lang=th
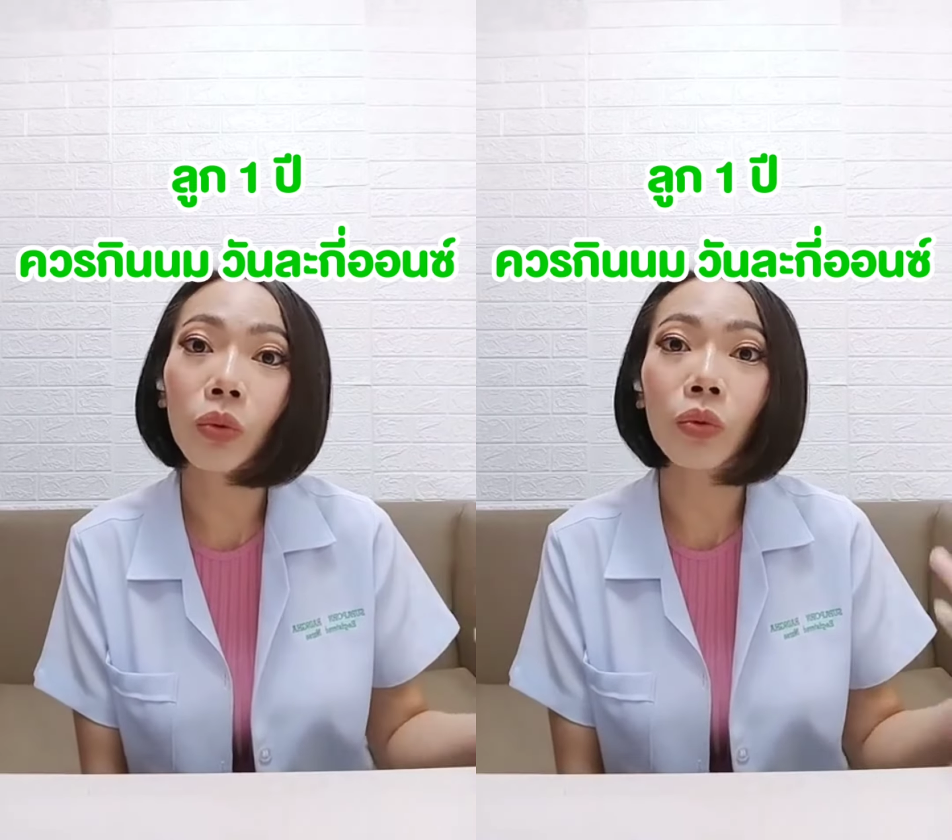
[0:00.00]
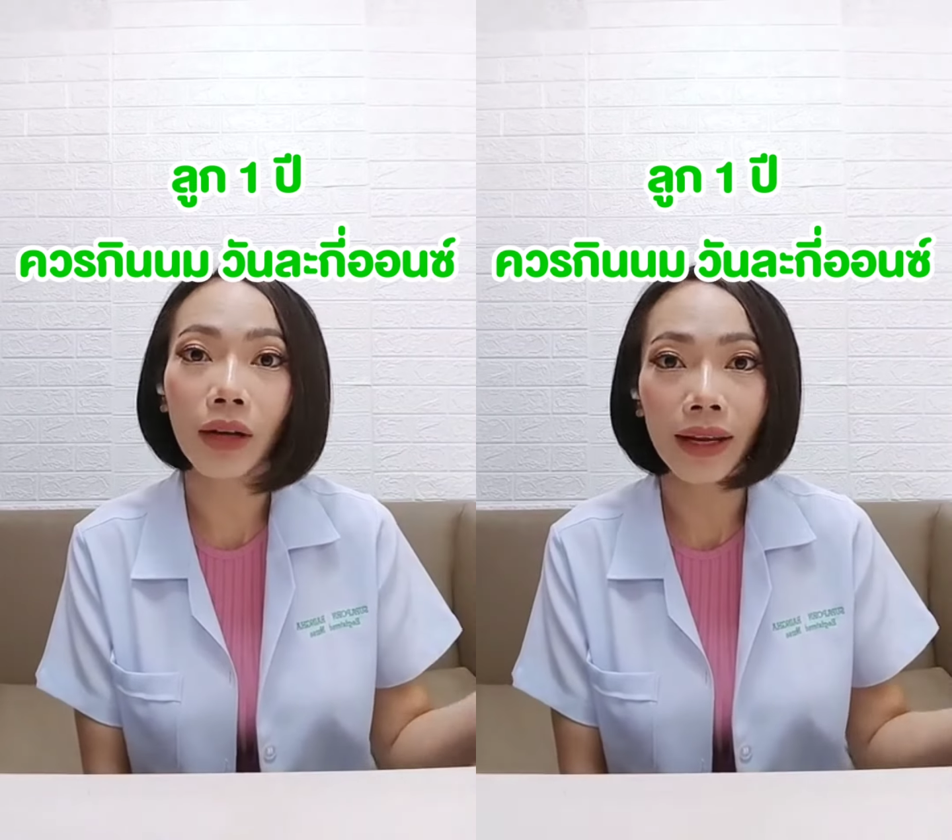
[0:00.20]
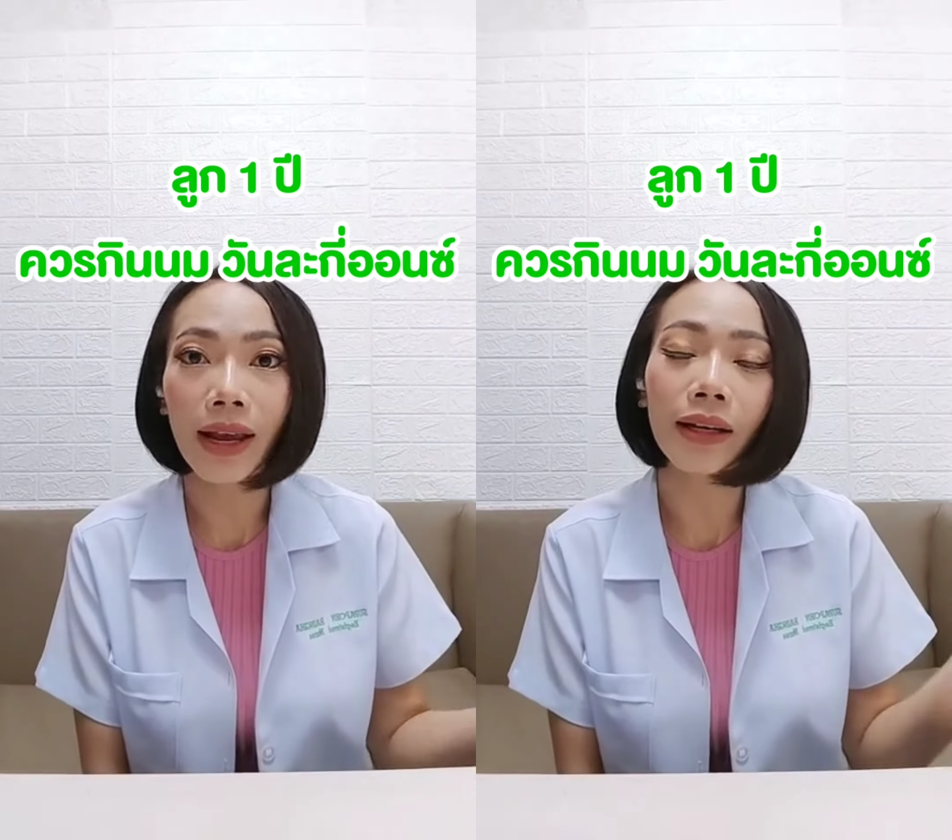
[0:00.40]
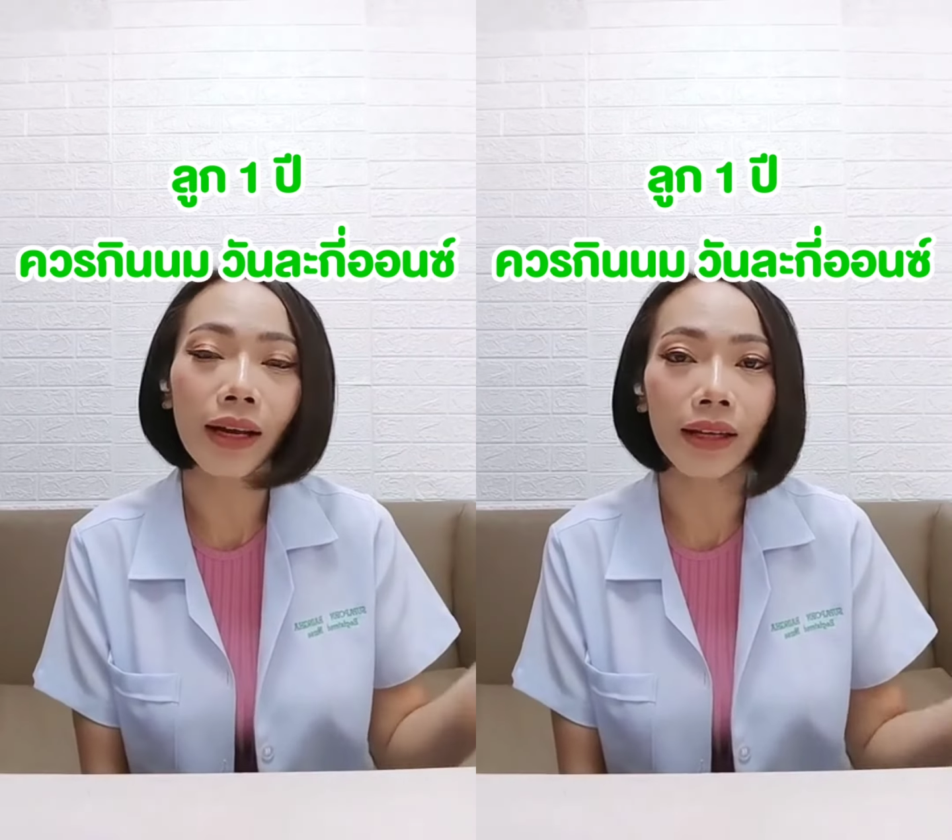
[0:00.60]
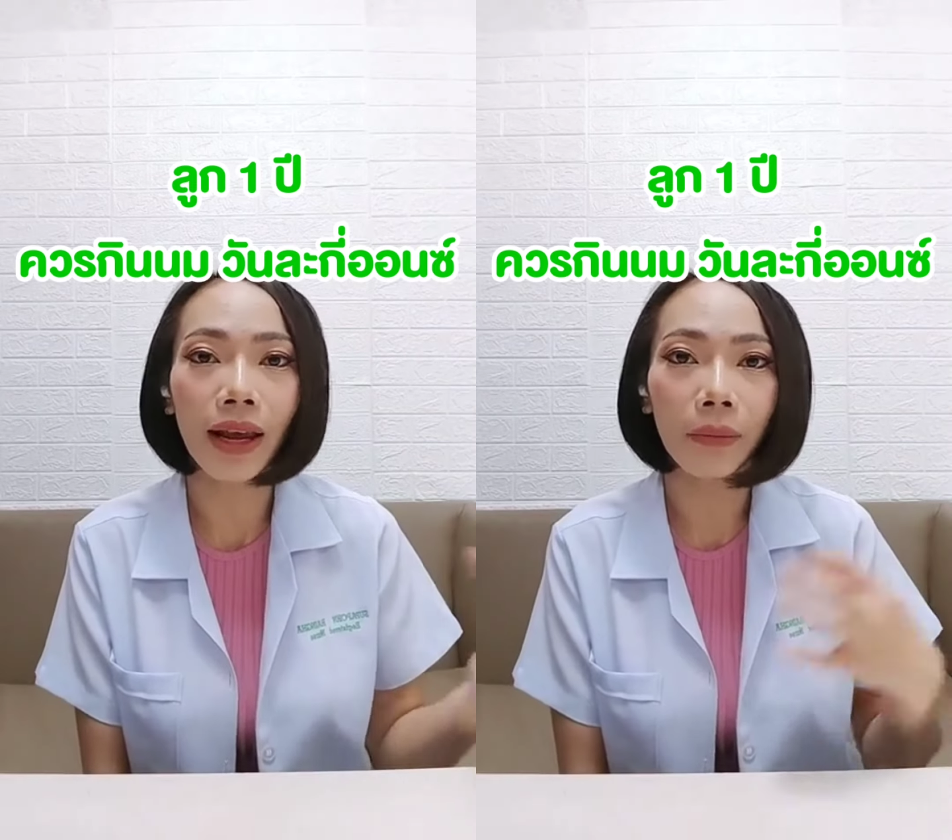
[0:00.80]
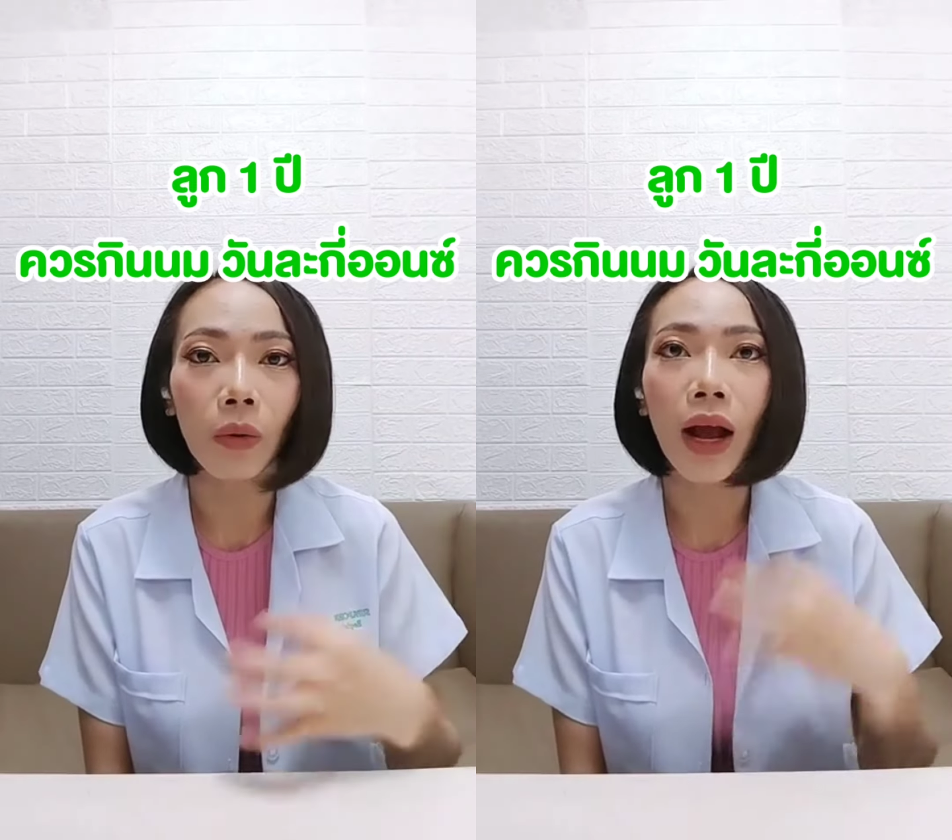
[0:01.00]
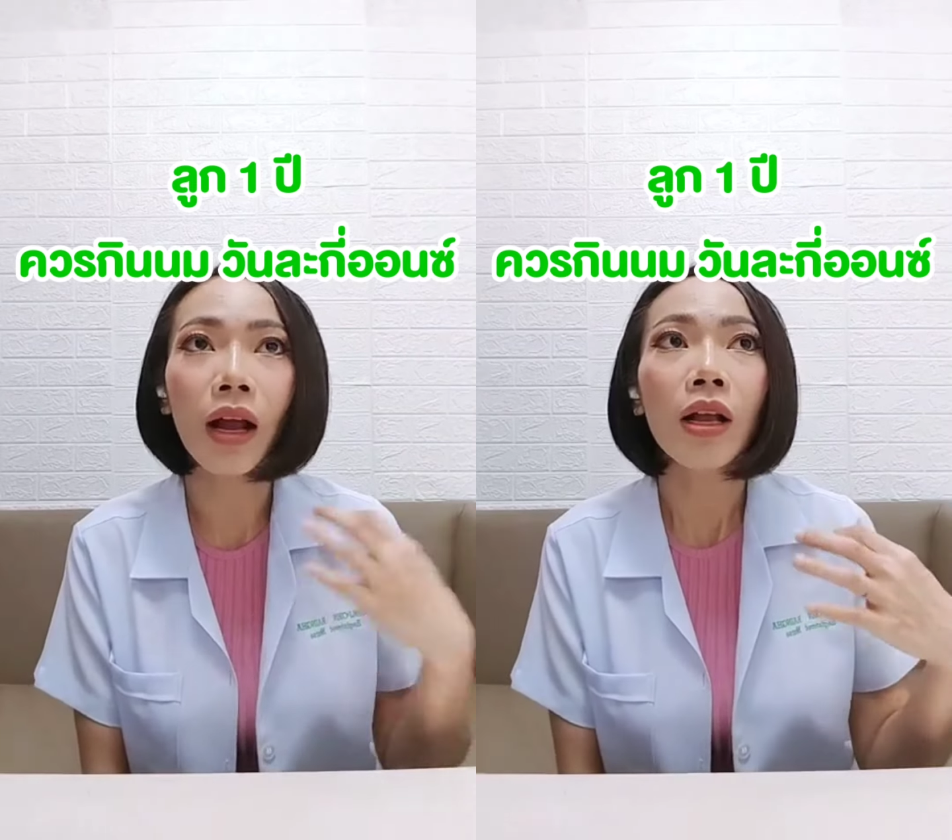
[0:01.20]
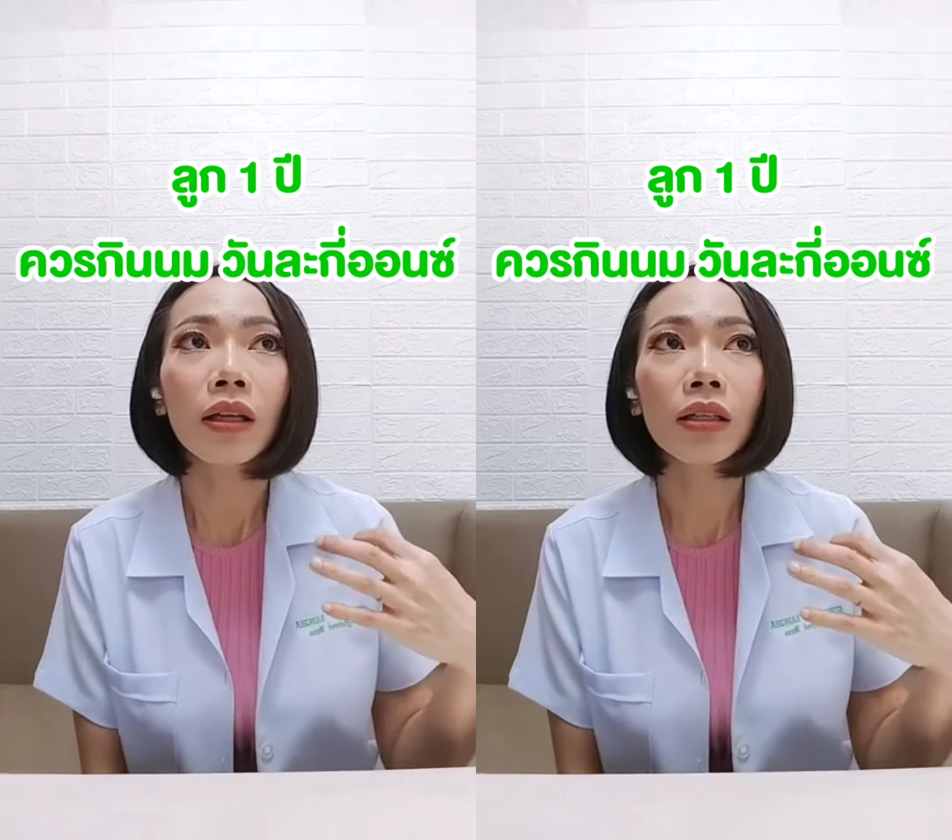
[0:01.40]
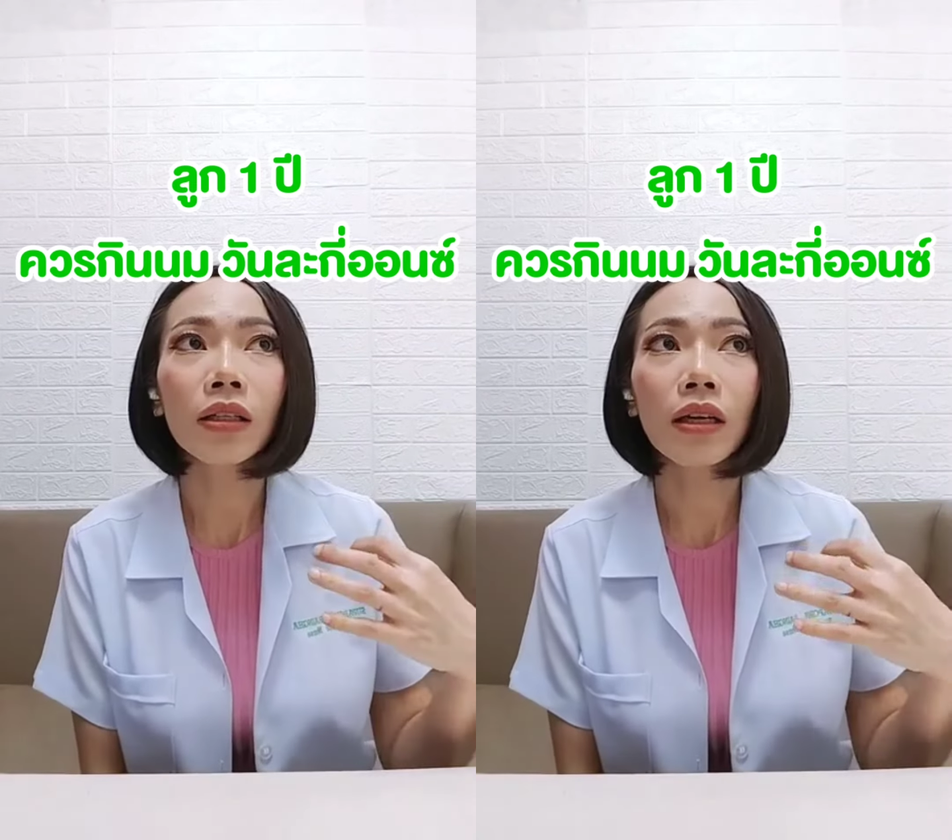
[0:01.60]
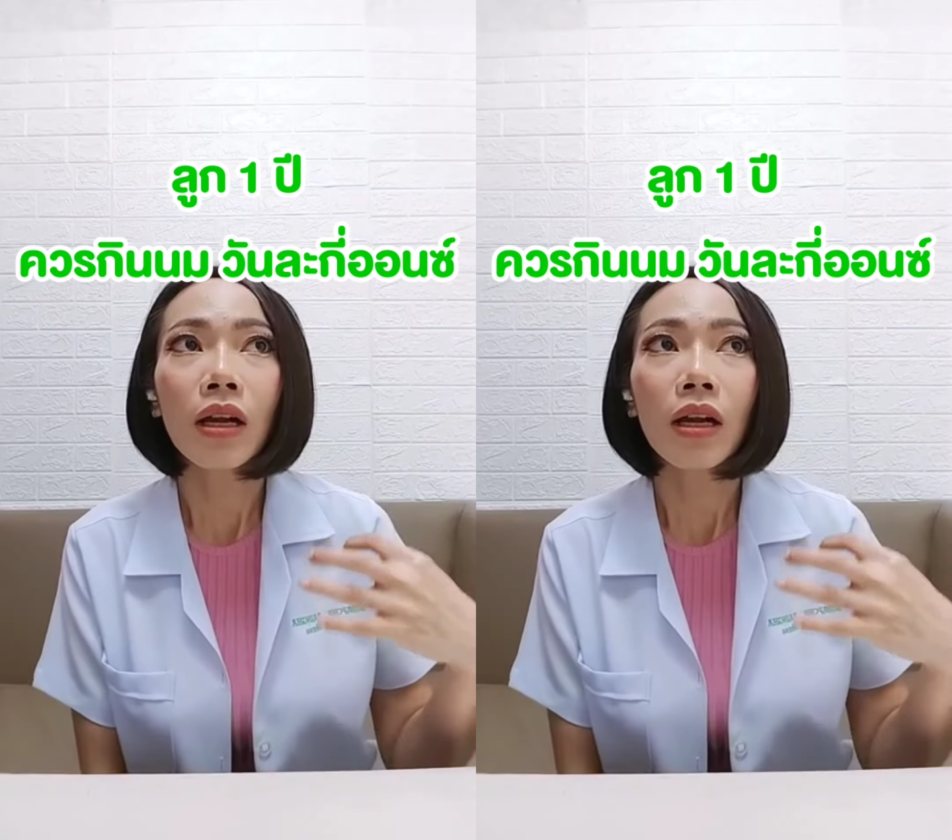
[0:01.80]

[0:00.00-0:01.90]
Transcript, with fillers: ผูกถ่ายยากถ่ายแข็งเพราะว่าคือ